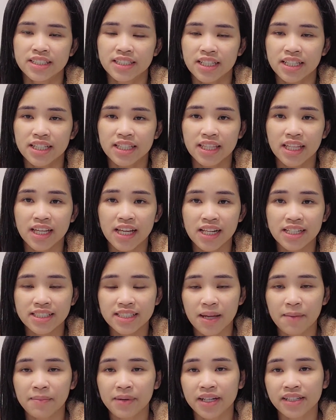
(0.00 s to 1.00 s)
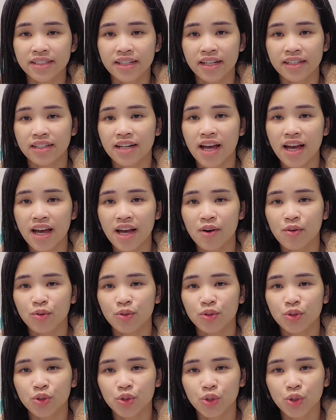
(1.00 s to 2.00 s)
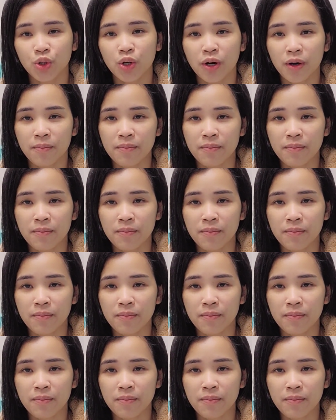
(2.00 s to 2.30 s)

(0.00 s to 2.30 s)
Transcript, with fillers: jadi tinggal siapkan dana untuk